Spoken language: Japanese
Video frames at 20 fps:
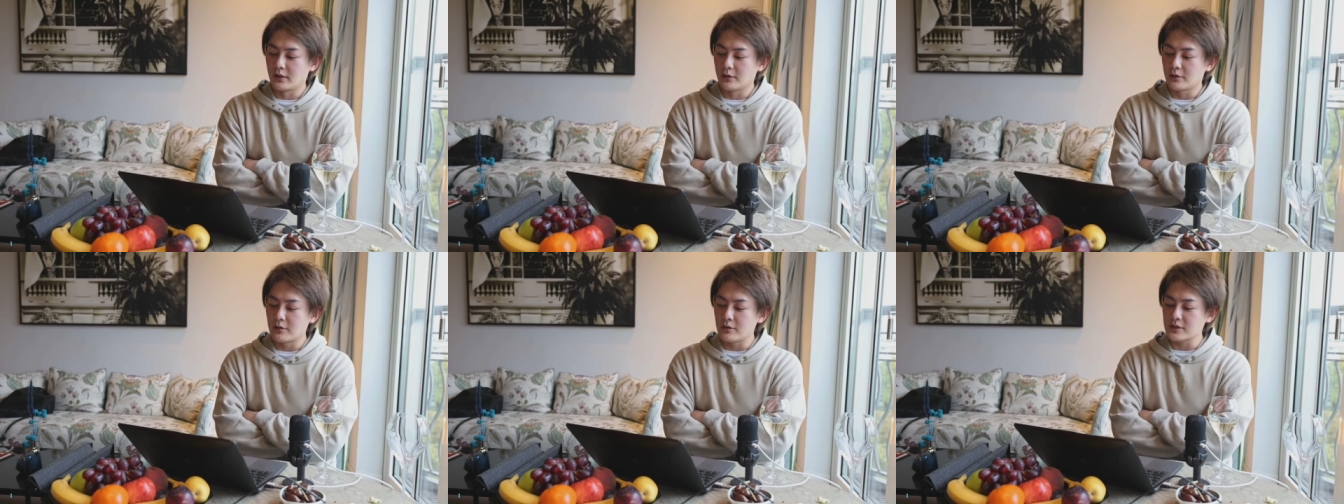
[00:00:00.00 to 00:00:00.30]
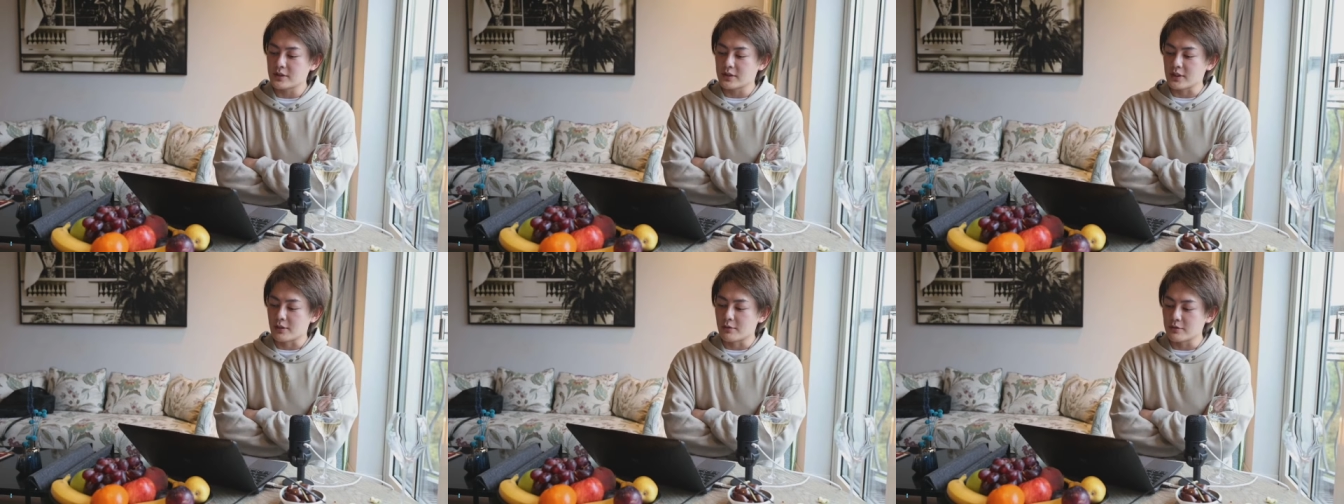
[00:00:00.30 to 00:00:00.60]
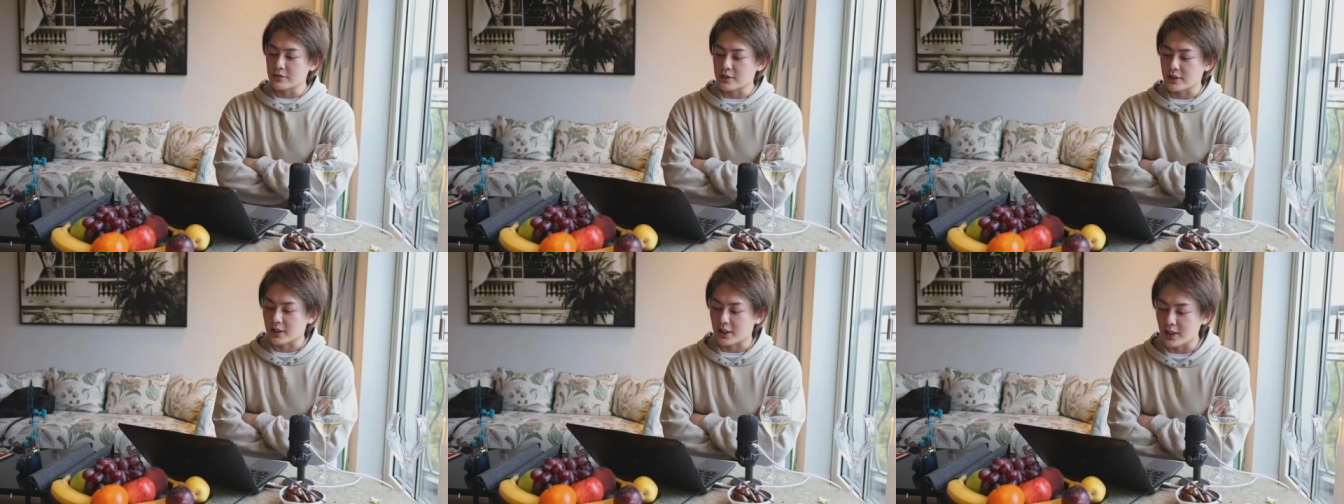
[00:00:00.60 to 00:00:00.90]
浩二さん
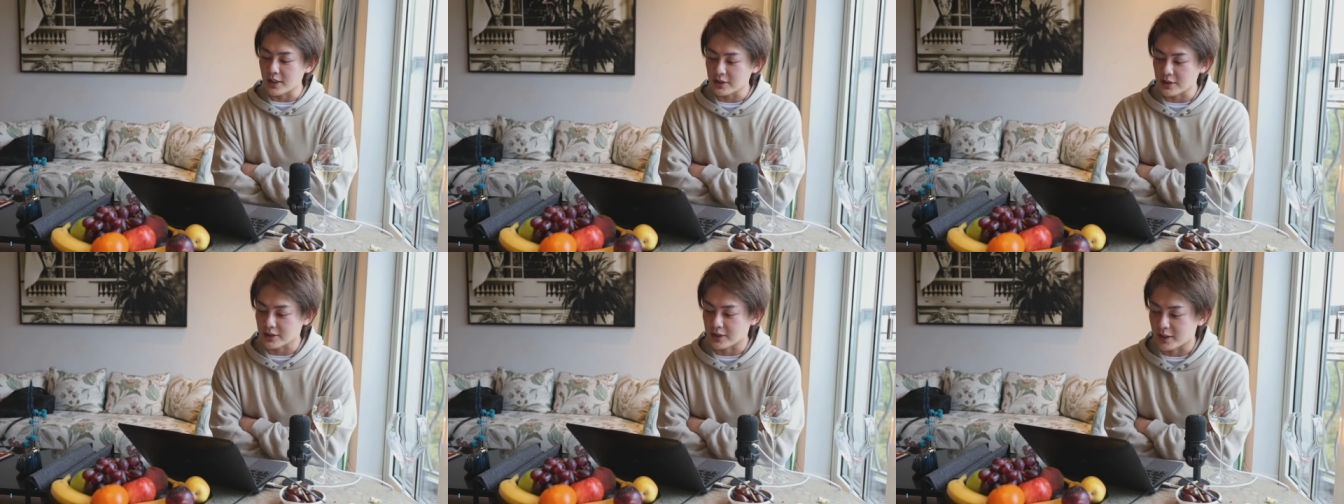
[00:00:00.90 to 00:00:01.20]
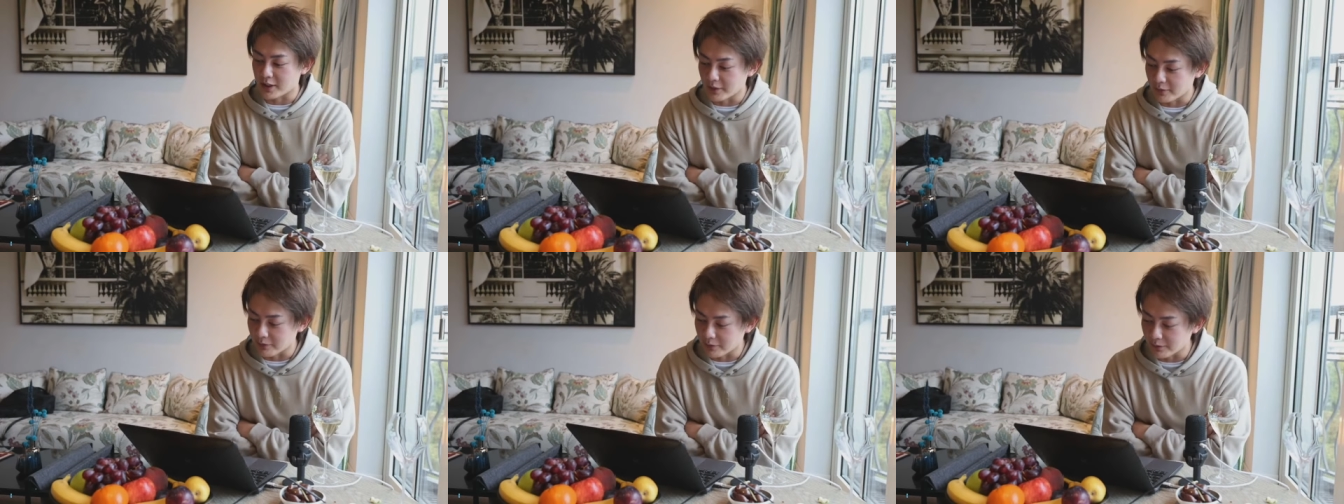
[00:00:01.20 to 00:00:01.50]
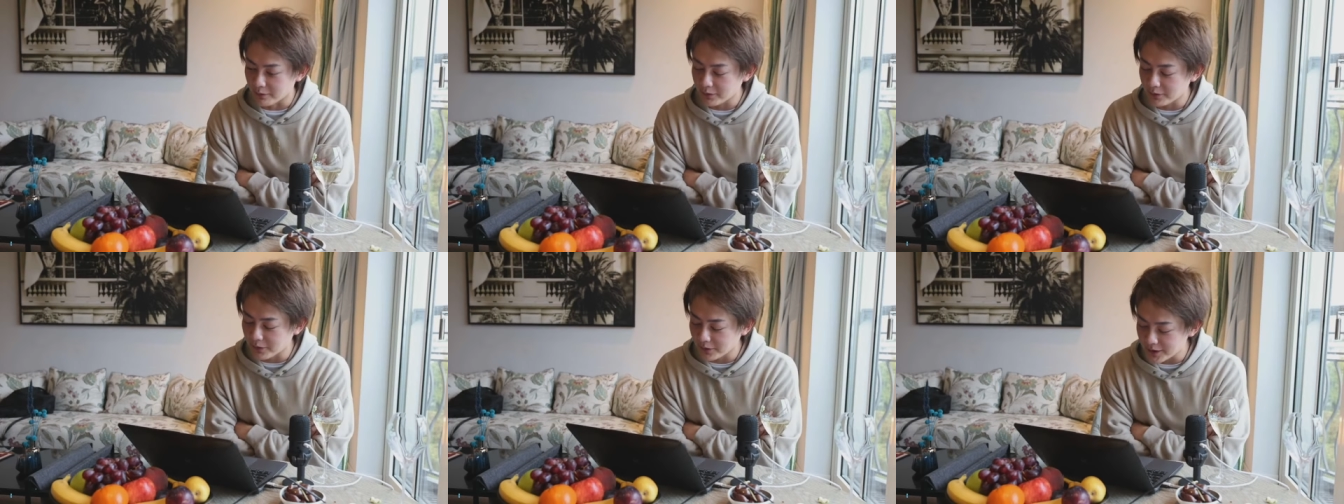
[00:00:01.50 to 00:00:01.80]
王子に感謝してたよ。
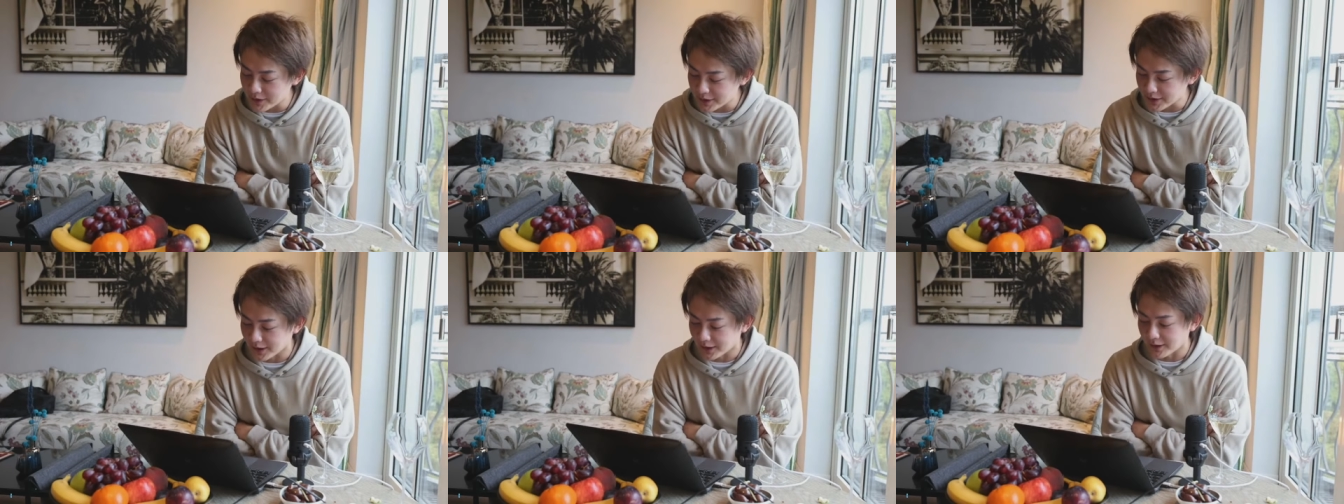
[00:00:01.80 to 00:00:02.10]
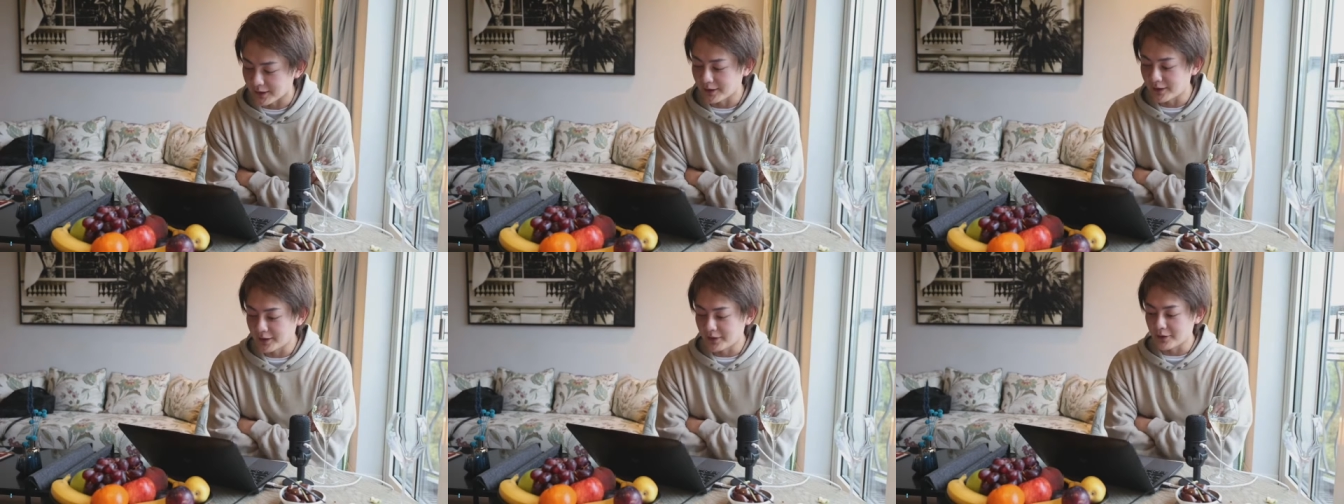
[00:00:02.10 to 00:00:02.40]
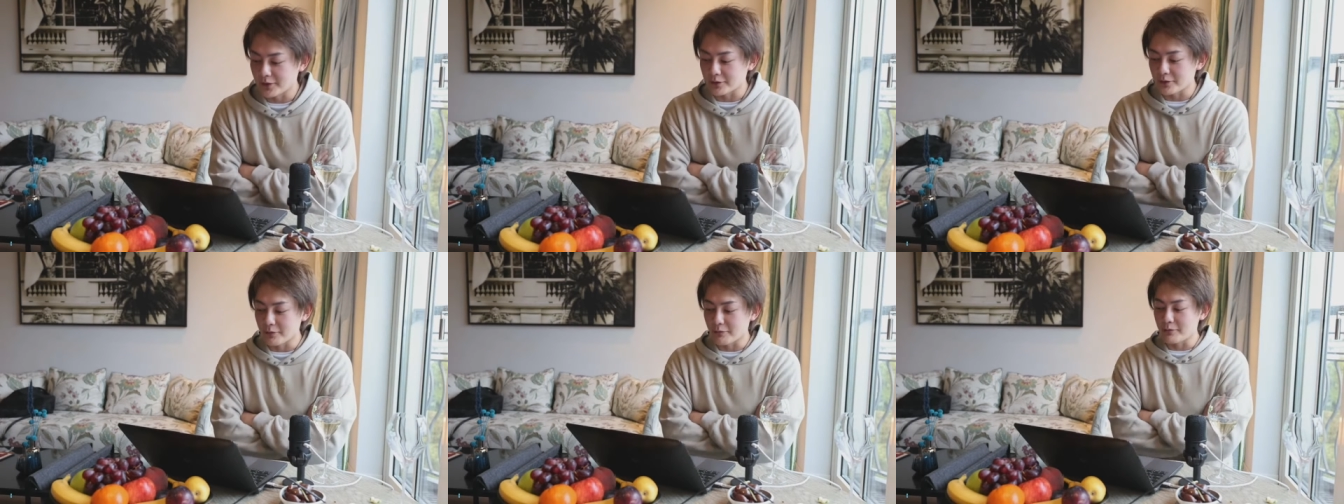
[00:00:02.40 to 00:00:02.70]
本当ですか
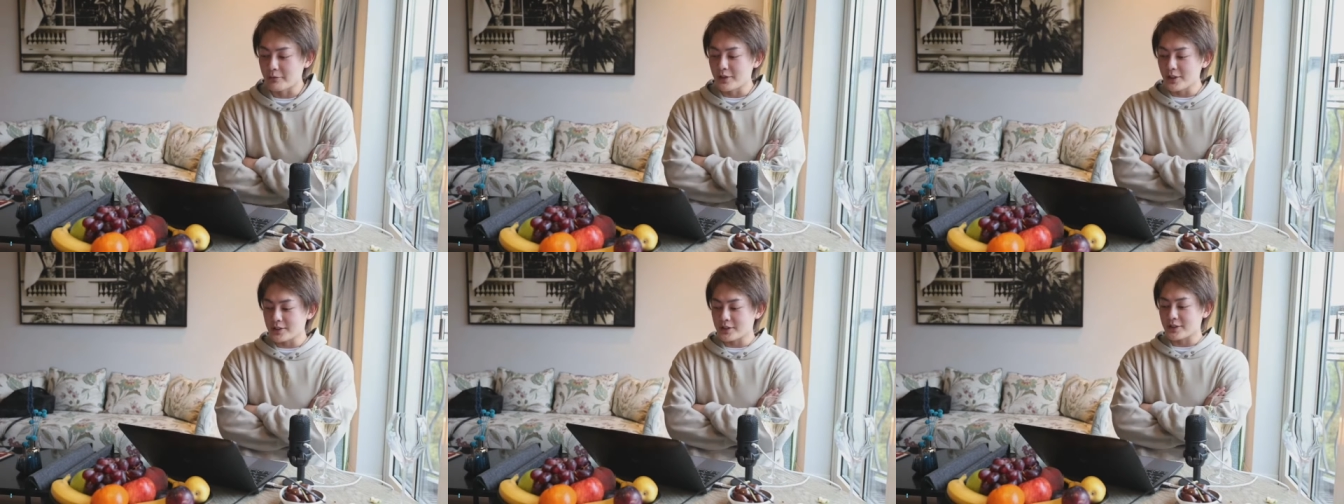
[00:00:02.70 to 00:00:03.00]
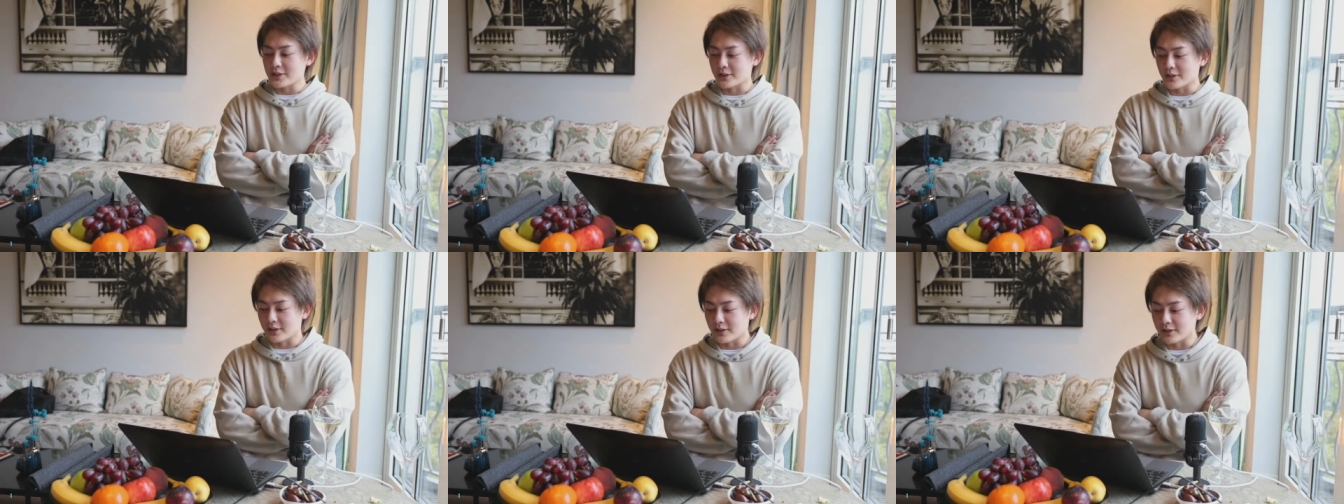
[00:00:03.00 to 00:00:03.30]
え、それも嬉しいな。